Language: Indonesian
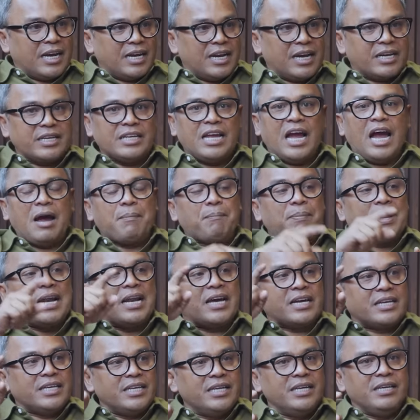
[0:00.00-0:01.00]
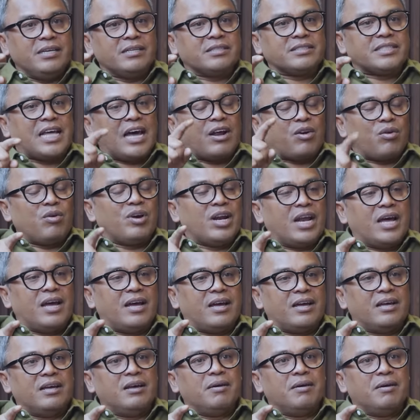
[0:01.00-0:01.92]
anaknya, apalagi taruhlah